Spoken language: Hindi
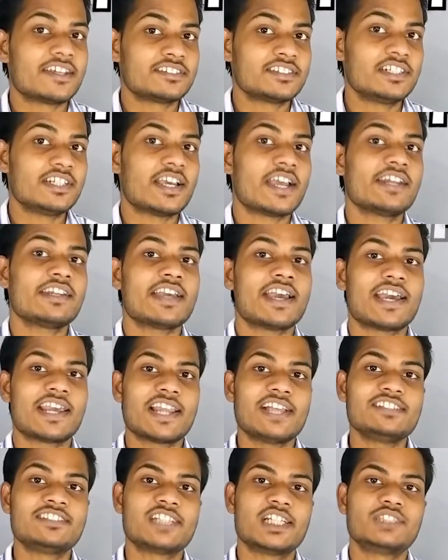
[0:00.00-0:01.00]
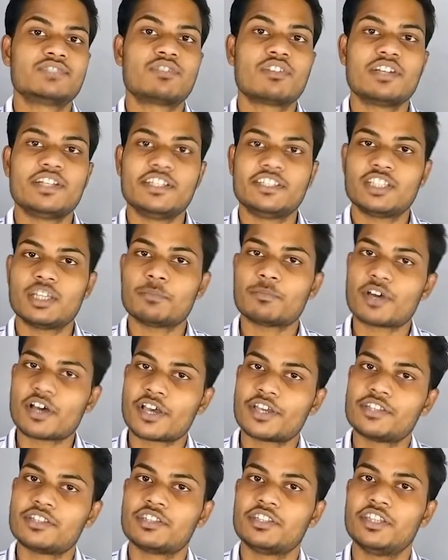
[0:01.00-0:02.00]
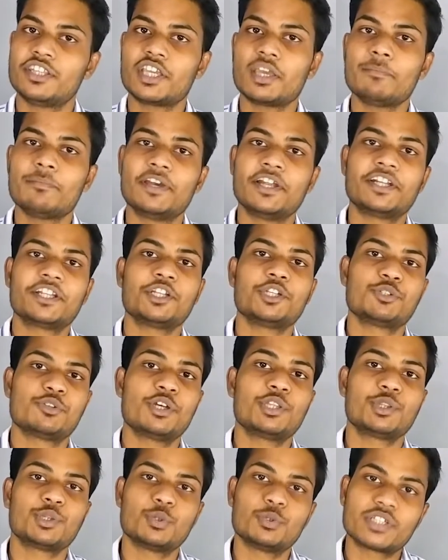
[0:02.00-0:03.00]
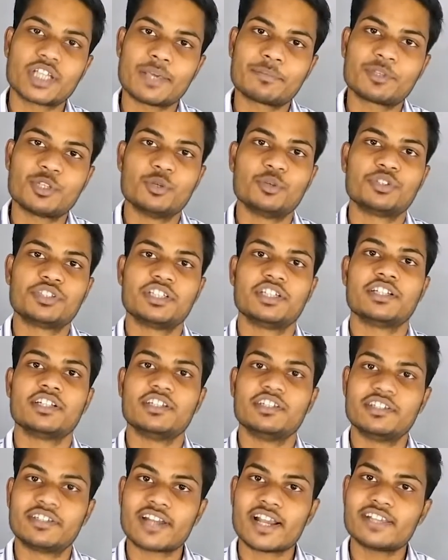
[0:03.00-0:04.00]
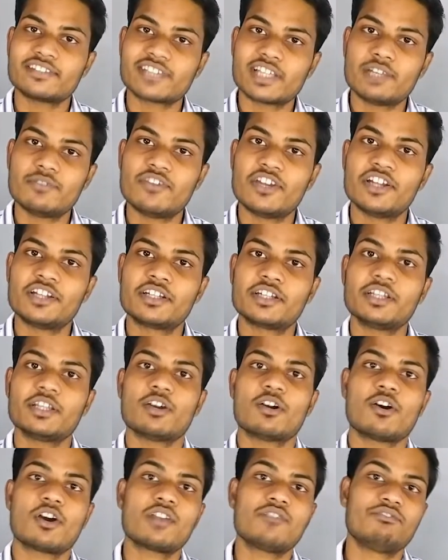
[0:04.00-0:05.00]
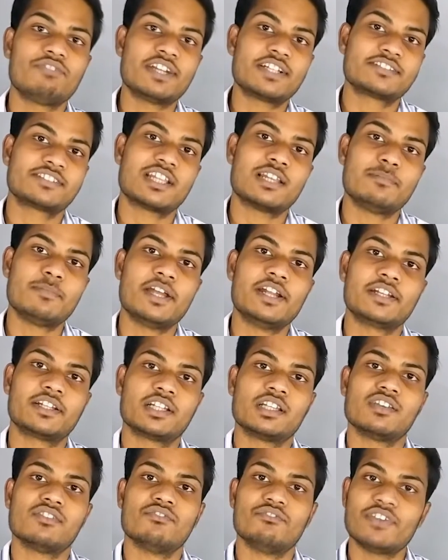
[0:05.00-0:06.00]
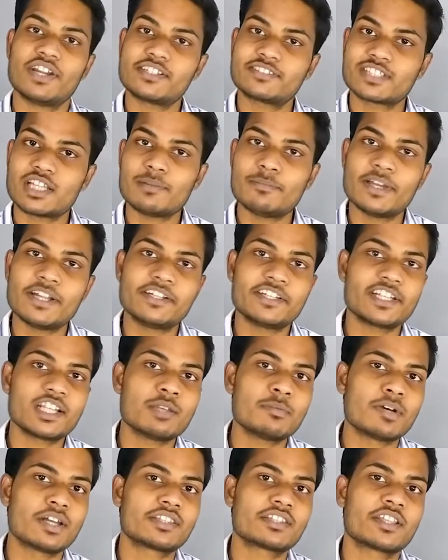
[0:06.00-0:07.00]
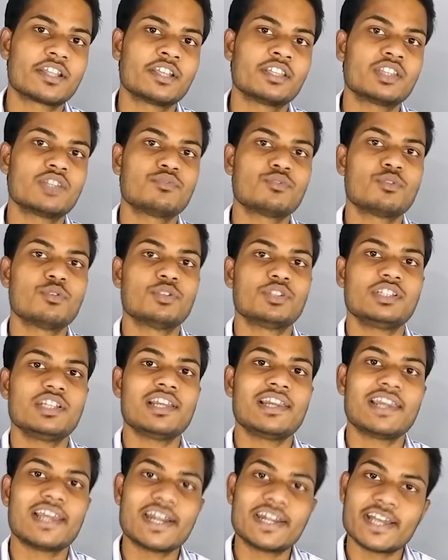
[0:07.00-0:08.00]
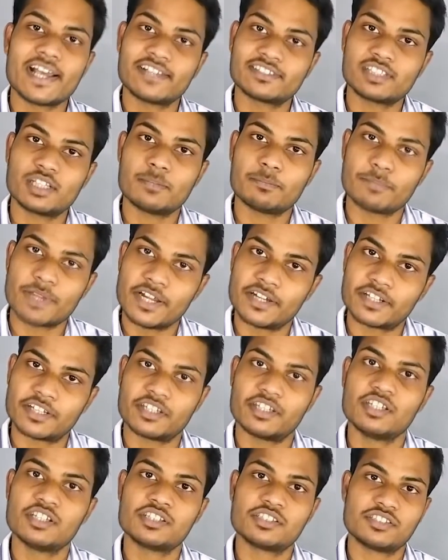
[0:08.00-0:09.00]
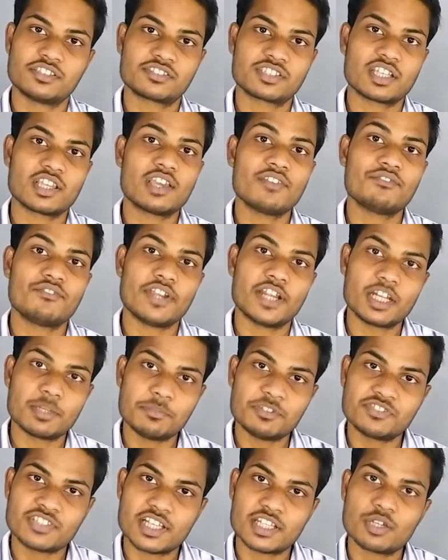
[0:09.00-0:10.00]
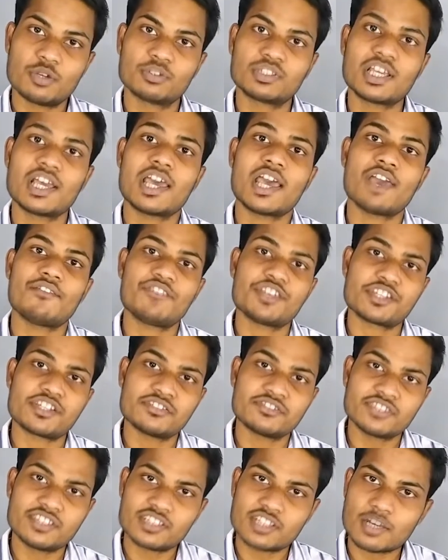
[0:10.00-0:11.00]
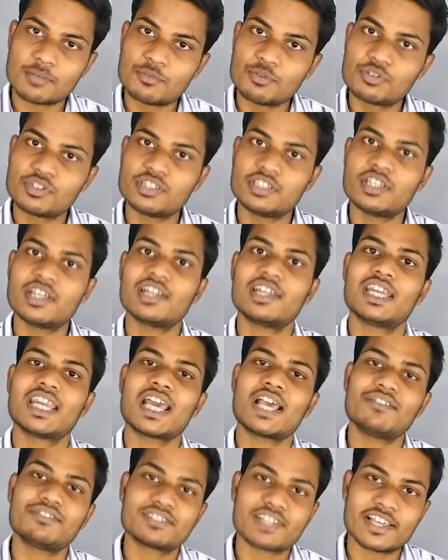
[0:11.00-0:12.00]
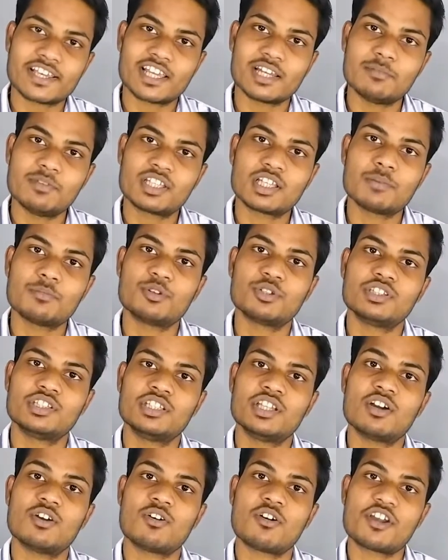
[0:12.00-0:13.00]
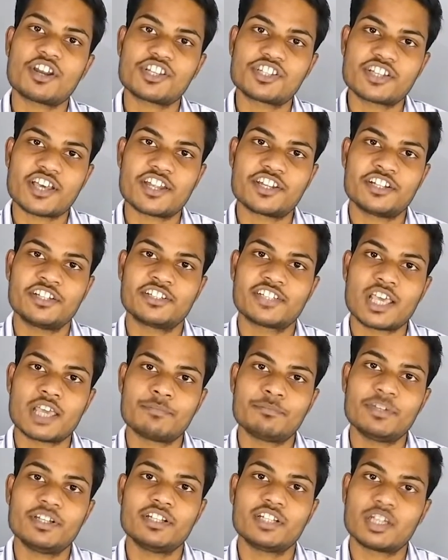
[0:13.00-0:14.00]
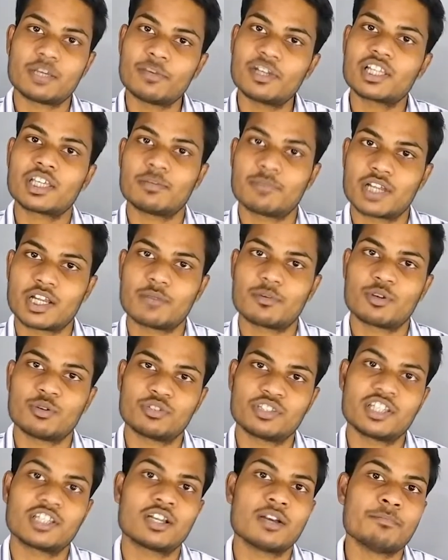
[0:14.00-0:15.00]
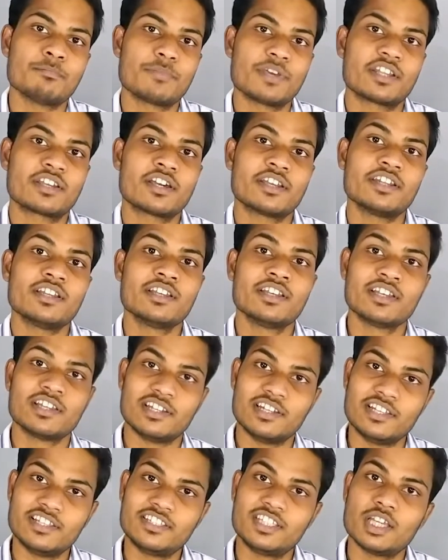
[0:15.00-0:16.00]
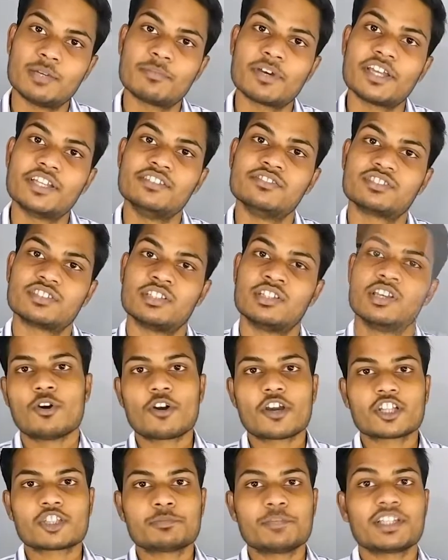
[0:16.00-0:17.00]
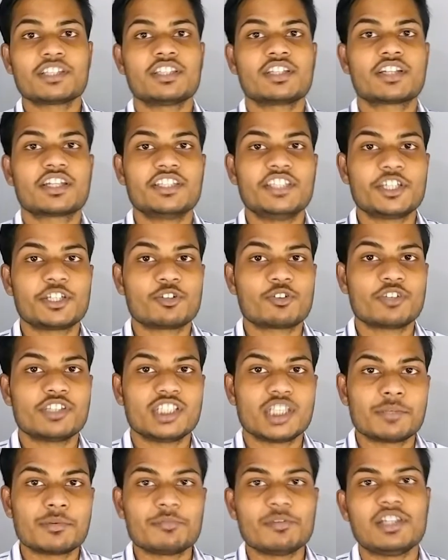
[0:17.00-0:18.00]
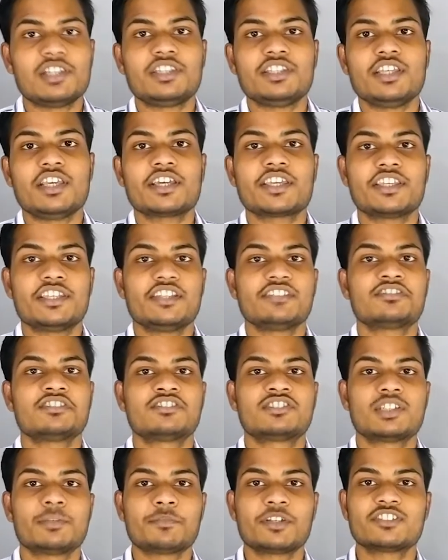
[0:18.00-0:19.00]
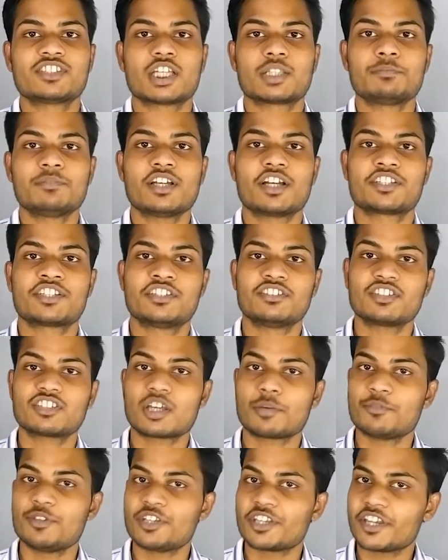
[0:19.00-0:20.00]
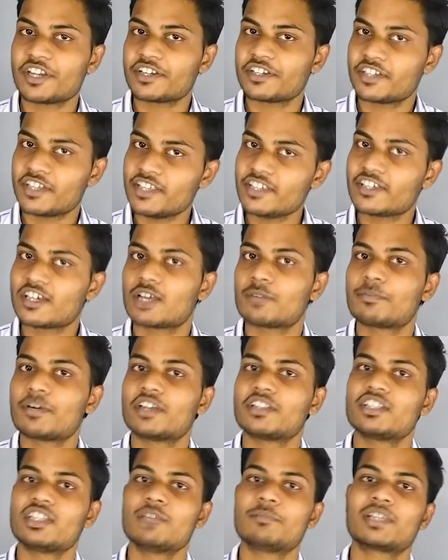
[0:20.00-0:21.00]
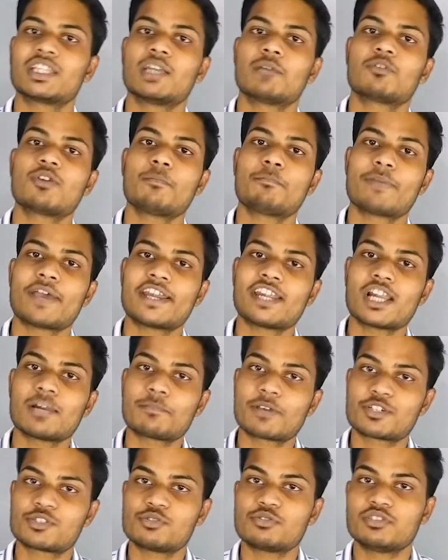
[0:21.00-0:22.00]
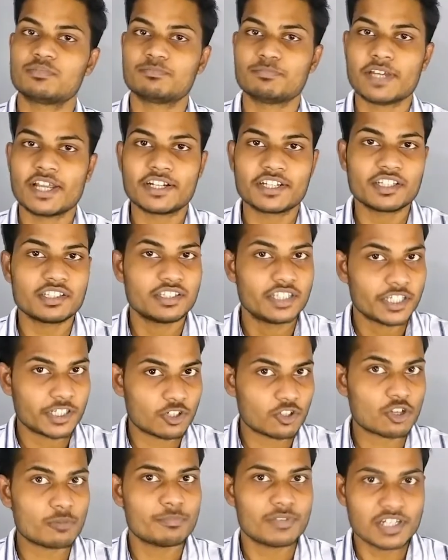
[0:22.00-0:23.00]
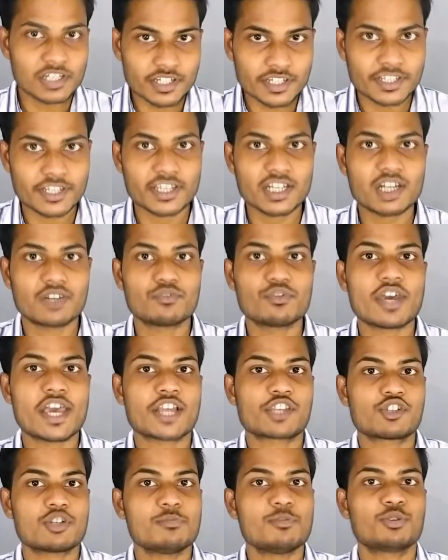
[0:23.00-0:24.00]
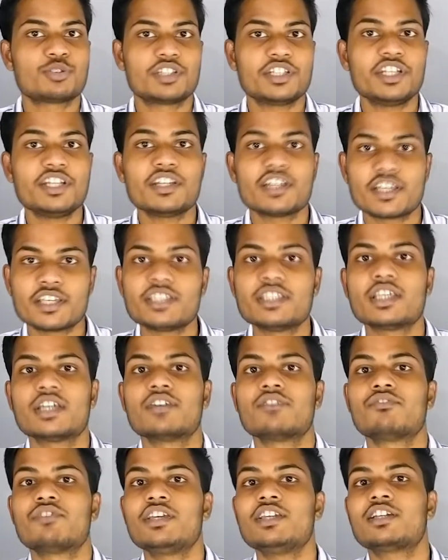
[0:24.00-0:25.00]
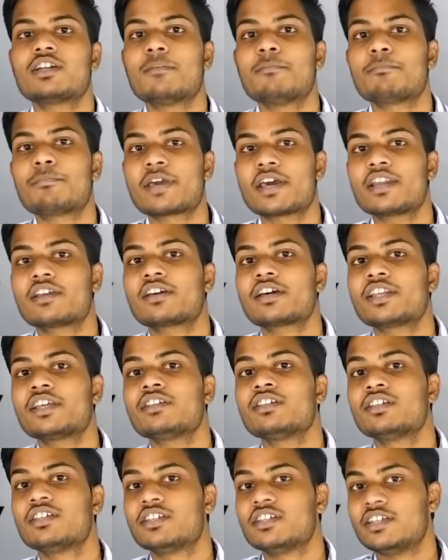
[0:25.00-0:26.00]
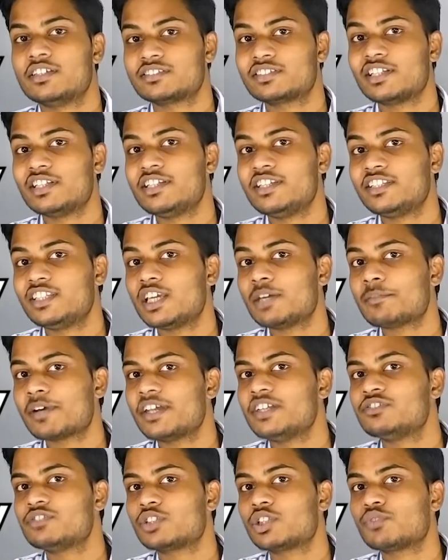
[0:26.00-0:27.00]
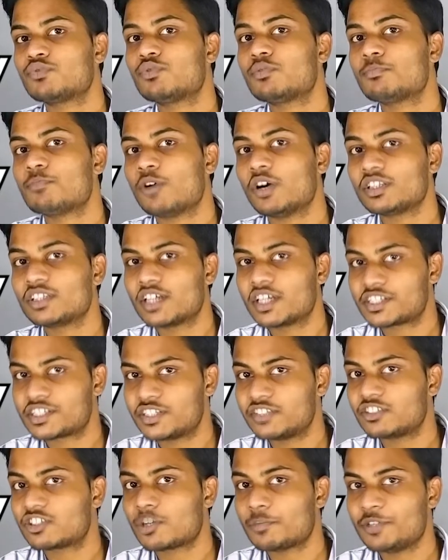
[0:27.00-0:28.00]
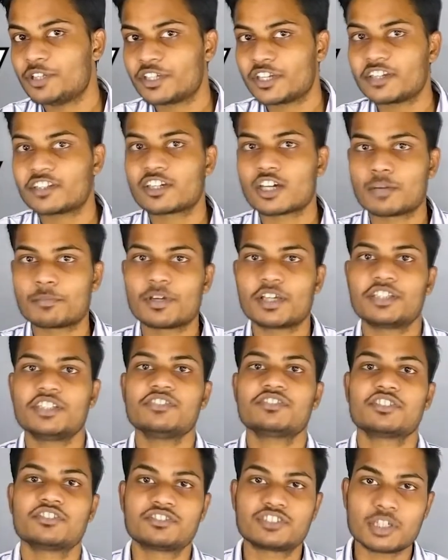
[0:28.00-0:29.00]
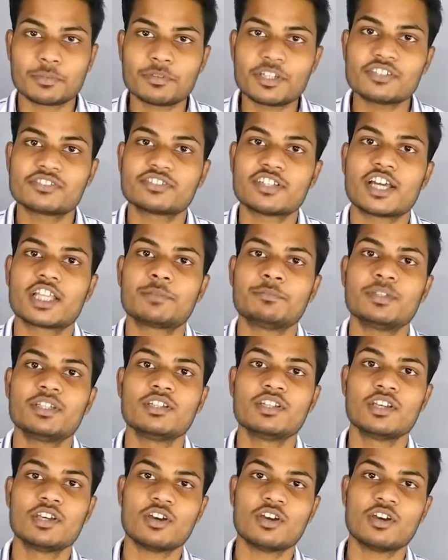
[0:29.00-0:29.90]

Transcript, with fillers: एसिड एंड एल आई स्टैंड फॉर लिथियम आयन देखिए बैटरी जो है दो टाइप की होती है ड्राई सेल बैटरी और वेट सेल बैटरी वेट सेल बैटरी की बात करें तो वो होती है लेड एसिड बैटरी जिसकी कि वेट भी ज़्यादा होता है एफिशिएंसी कम होती है लाइफ साइकिल भी कम होती है और चार्जिंग टाइम भी डबल के बराबर होता है कंपेयर करें लिथियम आइन से और इसमें एक दिक्कत देखने को ये भी मिलती है कि ये सिस्टम के साथ में अच्छे से कम्युनिकेट नहीं कर पाती है मतलब आपको पैनल पर जो बैटरी देखने को मिल रही है ना वो एक्चुअल में उतनी नहीं है वहीं कंपेयर करें जैसे लिथियम आइन से तो वो बहुत अच्छे से कम्युनिकेट कर पाती है सिस्टम के साथ में